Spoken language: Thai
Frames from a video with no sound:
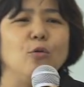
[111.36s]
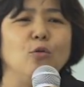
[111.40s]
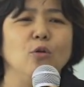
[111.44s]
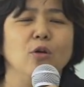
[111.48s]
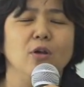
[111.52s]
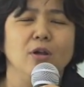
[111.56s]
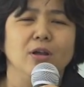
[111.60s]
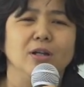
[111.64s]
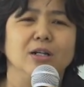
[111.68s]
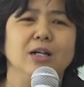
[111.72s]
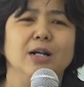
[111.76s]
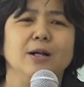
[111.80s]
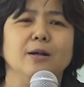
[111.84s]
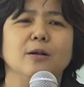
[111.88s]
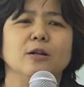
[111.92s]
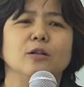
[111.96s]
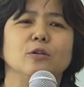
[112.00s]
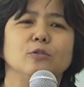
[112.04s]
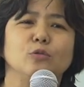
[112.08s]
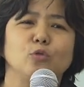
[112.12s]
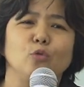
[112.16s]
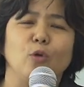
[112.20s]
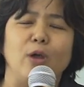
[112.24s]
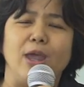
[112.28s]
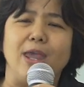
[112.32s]
วคือ
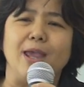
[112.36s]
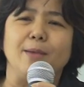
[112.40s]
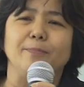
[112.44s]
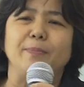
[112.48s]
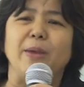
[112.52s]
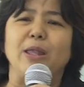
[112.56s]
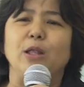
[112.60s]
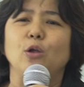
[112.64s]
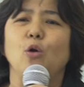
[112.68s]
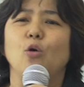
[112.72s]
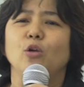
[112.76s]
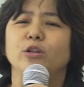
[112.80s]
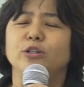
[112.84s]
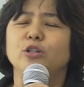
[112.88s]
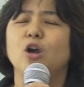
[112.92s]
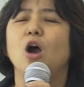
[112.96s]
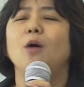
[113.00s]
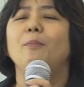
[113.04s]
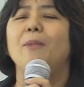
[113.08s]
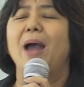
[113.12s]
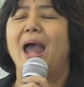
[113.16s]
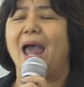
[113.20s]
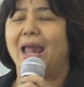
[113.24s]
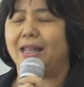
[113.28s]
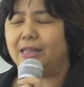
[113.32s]
ตัวเองเป็นคนชอ
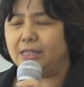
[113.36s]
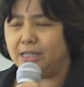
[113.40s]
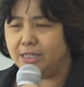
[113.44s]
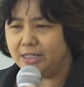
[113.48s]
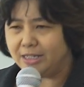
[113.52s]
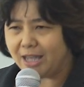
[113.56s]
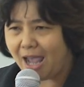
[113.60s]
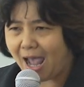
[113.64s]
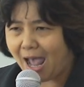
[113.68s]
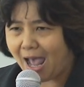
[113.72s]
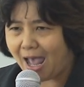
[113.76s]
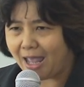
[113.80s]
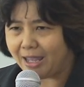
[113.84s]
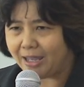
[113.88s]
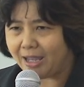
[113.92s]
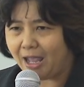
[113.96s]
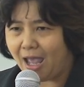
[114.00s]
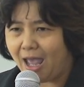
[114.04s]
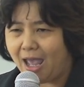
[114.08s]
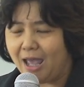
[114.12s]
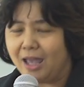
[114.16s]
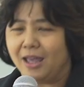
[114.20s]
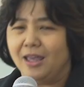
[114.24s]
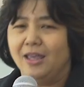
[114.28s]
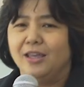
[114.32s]
บอ่านนิยาย
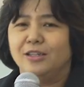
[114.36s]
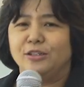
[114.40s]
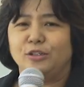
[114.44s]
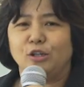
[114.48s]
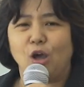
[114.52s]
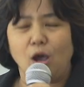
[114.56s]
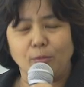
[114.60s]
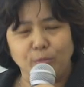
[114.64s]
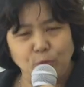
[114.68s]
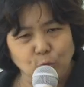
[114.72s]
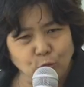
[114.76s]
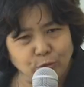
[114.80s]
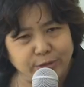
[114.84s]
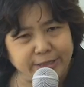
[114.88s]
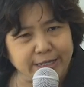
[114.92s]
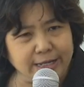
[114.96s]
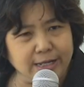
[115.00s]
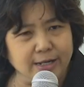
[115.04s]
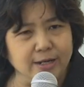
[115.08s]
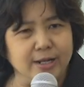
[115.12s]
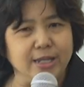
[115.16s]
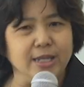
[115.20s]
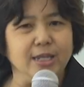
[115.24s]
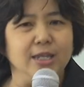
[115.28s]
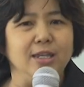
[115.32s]
ค่ะชอบดูซี
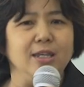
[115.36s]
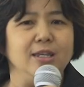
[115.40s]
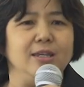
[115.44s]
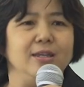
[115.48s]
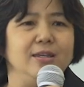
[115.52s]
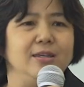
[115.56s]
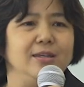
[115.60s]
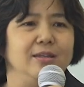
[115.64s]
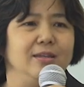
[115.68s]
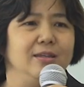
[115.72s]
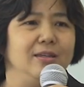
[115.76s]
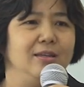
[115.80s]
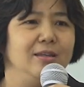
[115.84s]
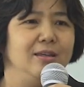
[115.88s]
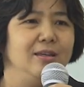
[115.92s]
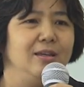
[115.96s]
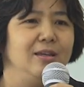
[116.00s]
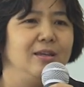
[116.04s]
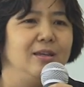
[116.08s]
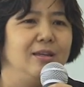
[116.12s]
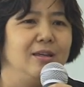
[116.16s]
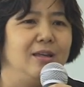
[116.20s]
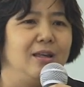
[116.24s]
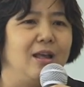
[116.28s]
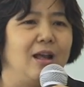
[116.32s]
รีส์
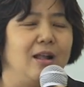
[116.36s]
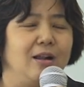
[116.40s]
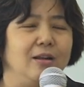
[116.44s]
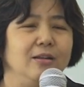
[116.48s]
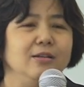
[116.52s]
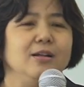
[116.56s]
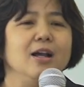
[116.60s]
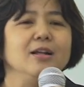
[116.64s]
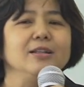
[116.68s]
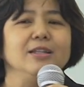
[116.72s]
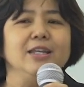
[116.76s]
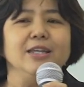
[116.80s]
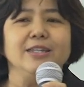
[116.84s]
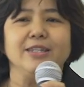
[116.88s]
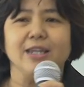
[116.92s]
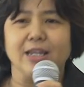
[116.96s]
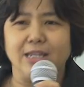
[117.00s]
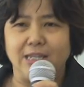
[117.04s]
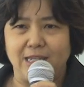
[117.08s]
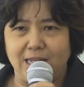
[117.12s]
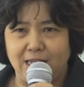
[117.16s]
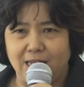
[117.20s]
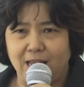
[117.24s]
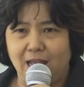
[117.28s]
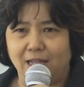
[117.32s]
เรื่องที่จะ
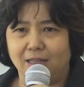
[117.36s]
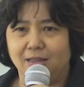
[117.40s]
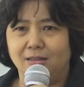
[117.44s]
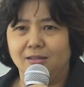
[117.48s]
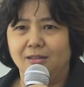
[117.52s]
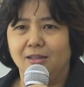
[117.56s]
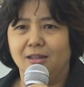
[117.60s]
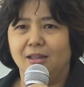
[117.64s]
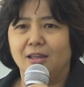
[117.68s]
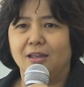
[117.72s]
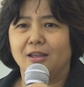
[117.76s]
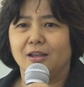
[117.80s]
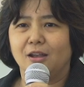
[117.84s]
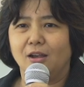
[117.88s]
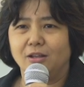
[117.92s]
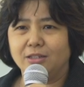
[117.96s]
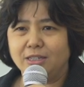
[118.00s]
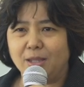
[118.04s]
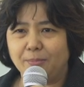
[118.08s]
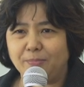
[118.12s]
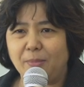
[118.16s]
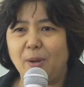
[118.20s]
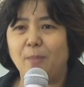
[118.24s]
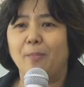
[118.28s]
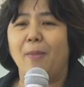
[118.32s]
เขียนก็
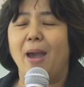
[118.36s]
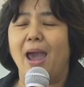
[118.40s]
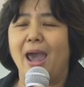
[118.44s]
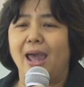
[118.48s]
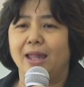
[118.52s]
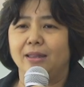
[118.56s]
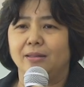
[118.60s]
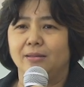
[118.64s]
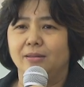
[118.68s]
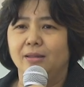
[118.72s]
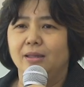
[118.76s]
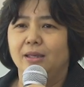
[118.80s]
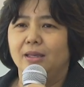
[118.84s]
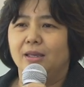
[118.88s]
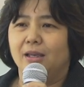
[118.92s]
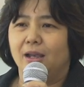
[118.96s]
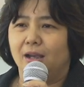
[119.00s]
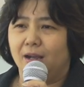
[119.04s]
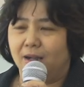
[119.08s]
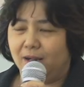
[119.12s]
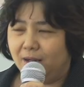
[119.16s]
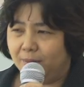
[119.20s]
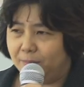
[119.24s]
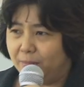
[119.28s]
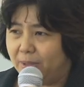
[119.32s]
จะประมาณ
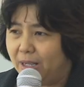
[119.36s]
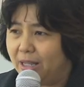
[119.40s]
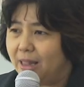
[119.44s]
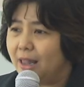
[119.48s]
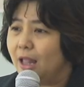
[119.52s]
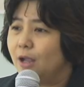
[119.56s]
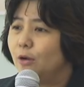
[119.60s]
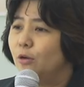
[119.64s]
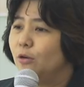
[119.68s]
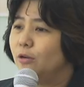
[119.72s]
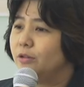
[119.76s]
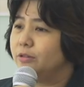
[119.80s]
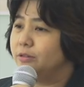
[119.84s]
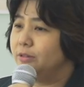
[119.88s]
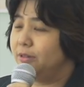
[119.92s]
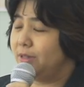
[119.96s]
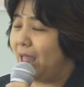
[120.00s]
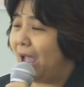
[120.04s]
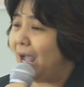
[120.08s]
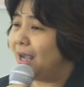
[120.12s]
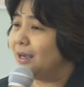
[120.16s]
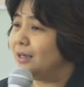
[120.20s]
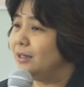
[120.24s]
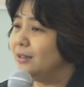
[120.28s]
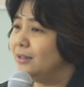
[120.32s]
เหมือนเรา
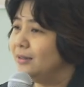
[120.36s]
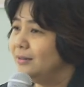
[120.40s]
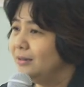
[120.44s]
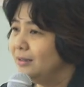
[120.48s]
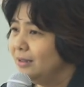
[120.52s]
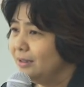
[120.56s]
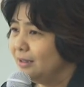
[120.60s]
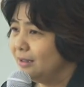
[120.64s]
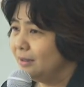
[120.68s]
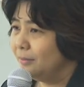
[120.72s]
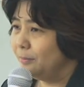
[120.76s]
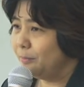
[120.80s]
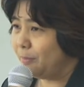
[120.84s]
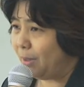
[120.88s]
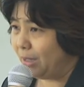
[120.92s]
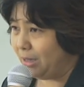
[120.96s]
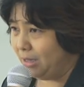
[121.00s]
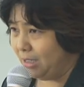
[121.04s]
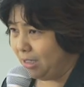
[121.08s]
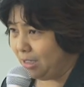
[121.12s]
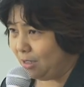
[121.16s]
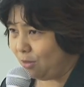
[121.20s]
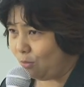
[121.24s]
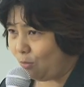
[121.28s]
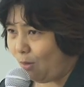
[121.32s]
ดังประห
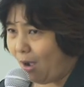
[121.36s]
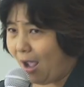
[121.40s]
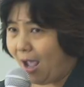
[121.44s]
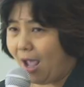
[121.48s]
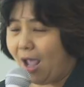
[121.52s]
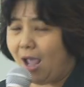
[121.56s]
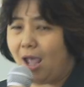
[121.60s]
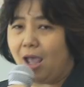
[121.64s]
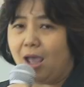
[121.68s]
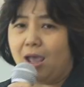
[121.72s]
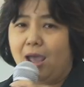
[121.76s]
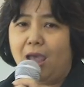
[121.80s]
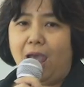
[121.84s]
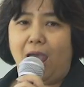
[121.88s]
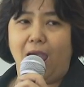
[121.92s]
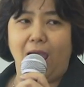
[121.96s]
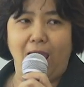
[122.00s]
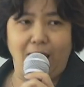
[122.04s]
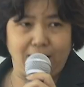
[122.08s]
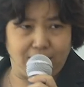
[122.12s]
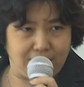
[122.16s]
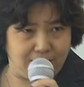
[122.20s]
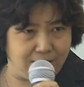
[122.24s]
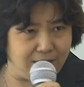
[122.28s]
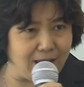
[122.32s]
นึ่งว่าอ่า
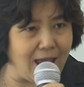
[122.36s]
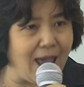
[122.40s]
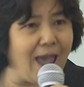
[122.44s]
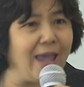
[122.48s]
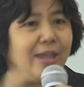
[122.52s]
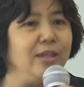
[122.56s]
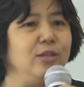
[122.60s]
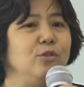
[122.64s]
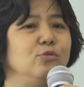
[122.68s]
นนิยาย